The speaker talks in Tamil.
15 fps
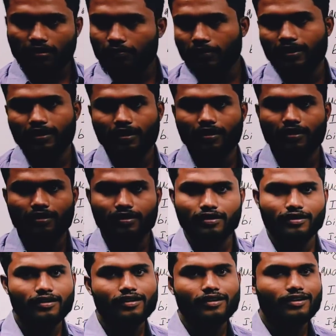நம்பலையா
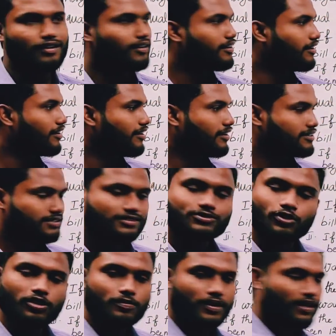சால்வ்